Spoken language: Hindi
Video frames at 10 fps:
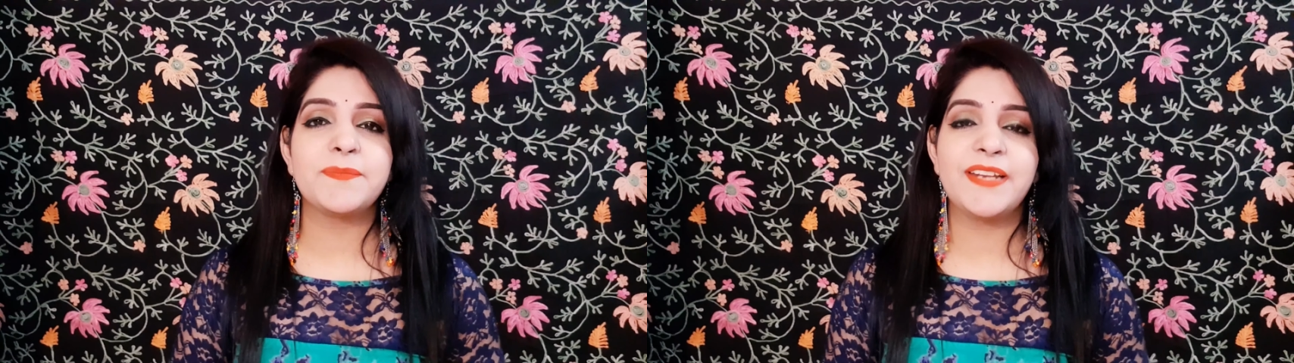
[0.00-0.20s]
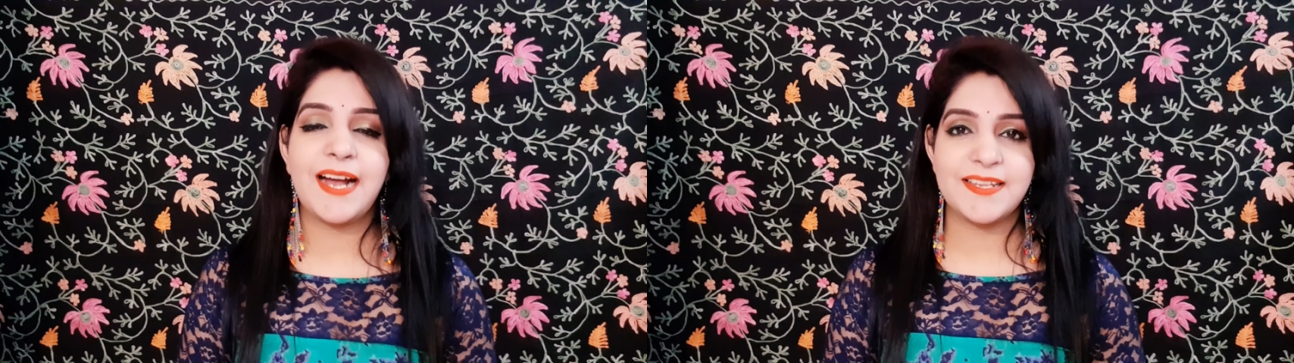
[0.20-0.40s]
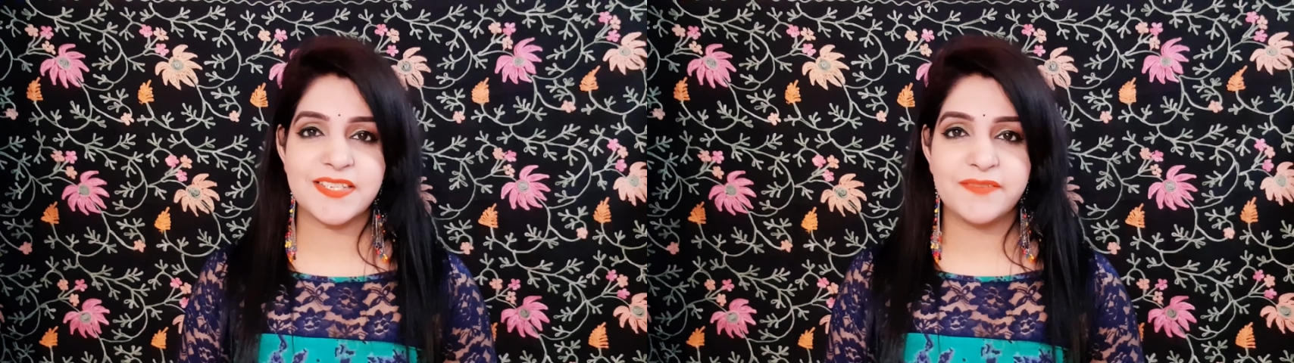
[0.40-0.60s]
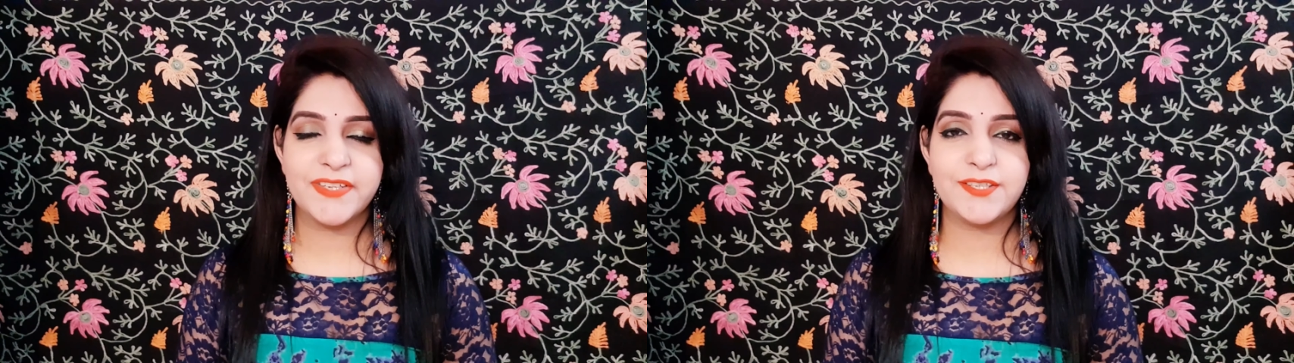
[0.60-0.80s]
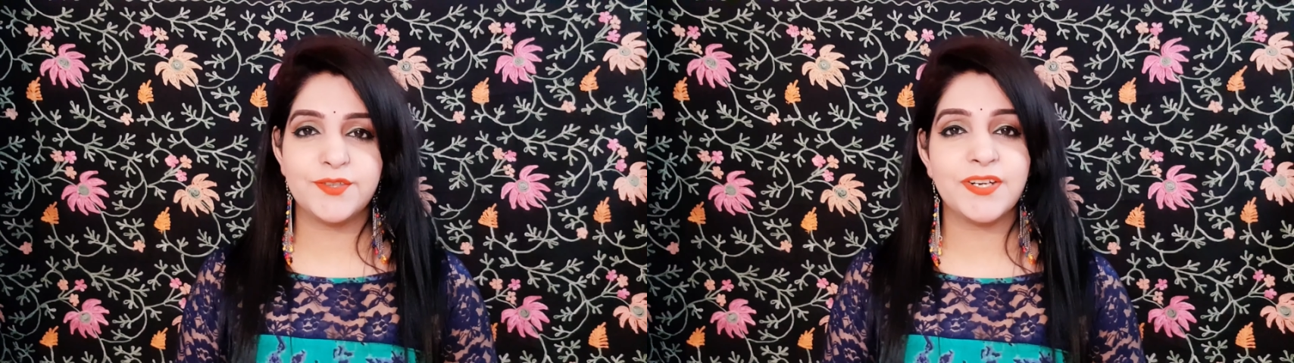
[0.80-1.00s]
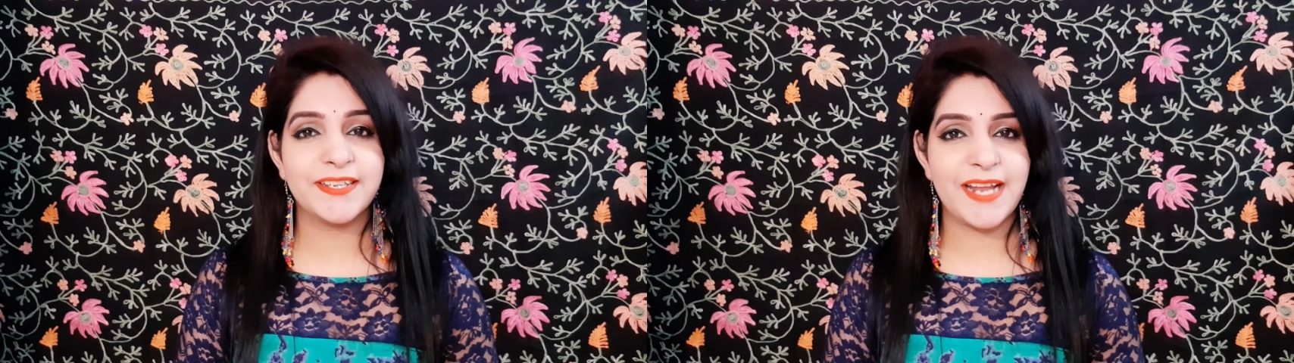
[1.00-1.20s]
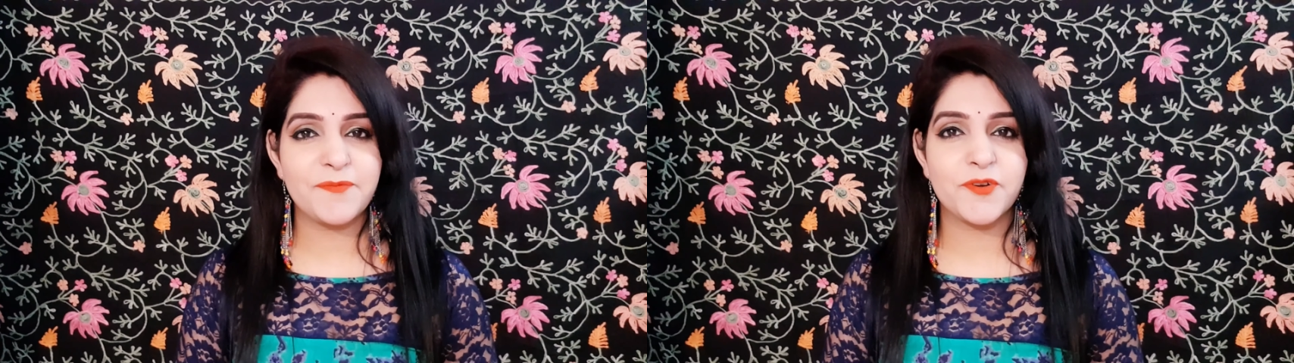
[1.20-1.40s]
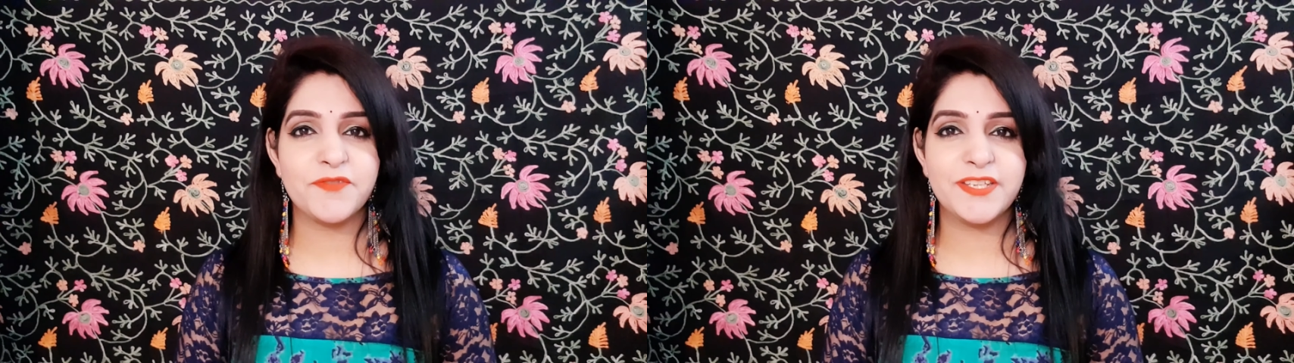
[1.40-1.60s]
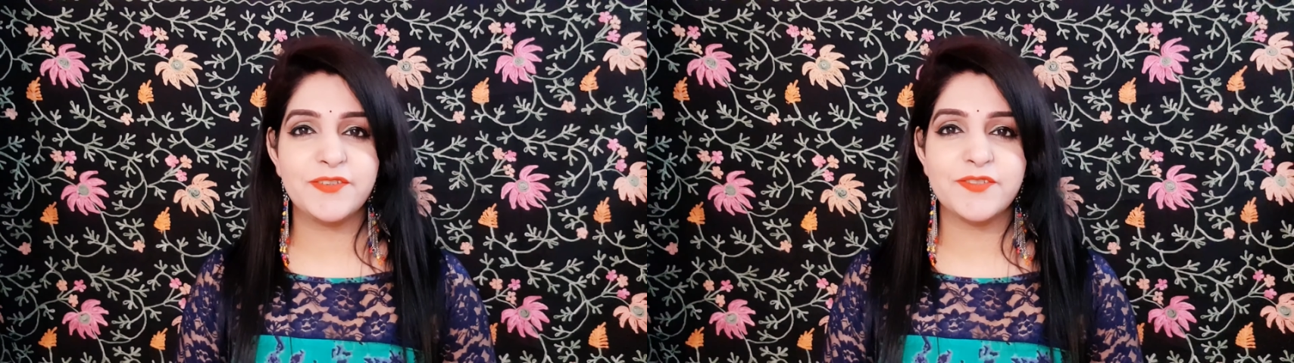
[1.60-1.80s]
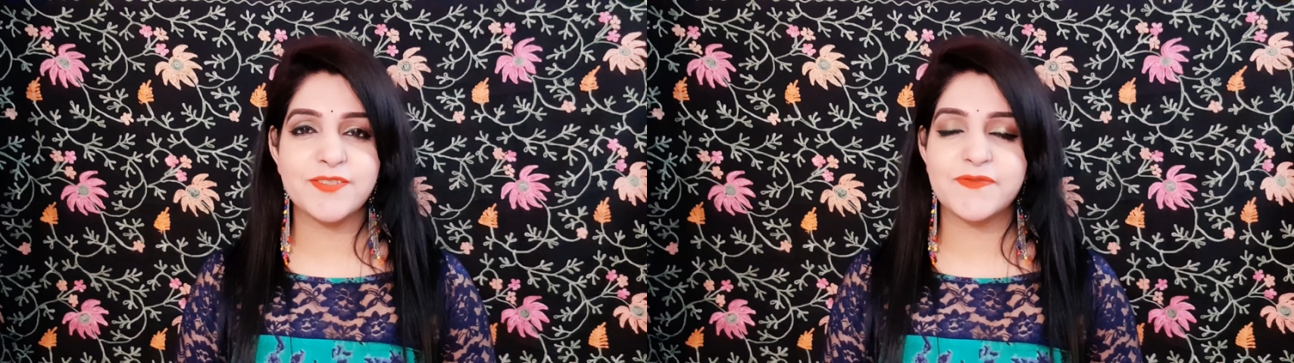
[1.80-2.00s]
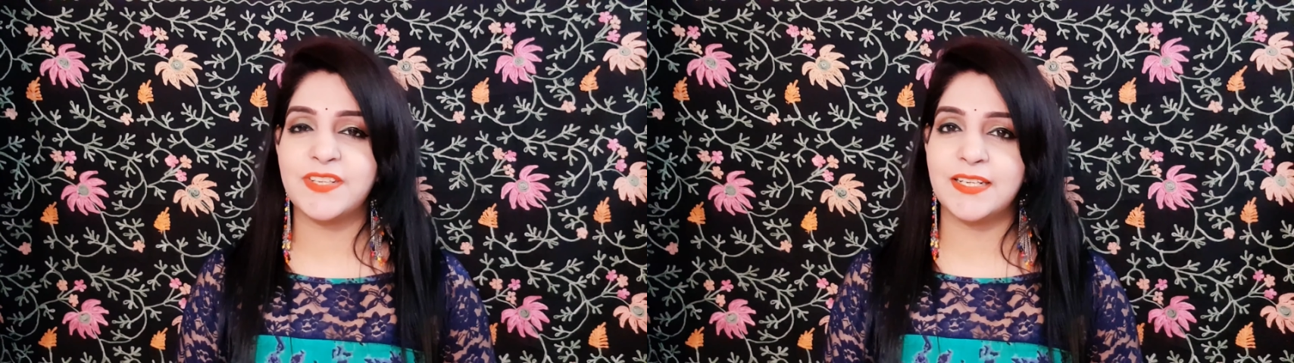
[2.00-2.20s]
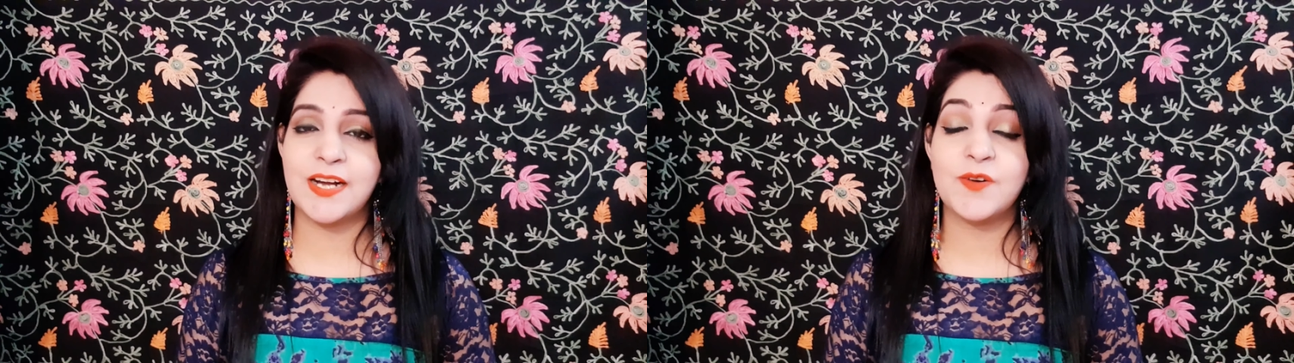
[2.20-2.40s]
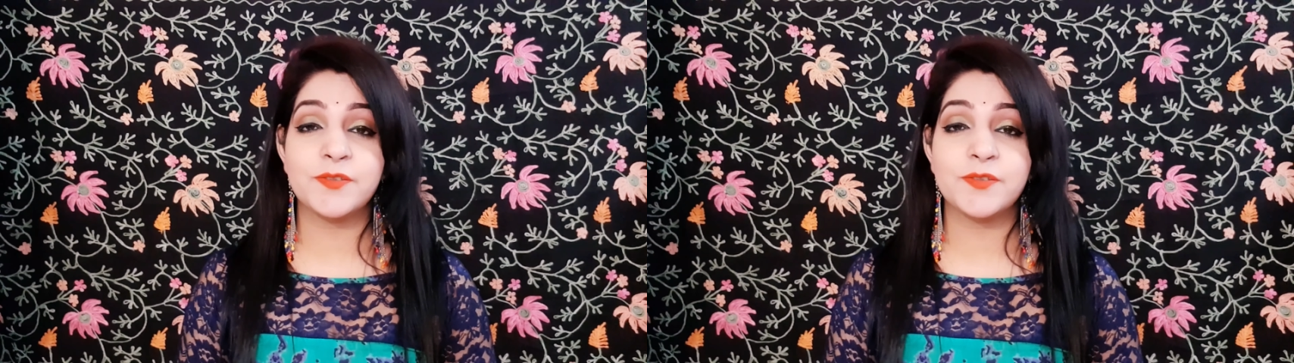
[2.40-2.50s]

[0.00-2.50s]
था मेरा आज का वीडियो अगर आपको वीडियो यूजफुल लगा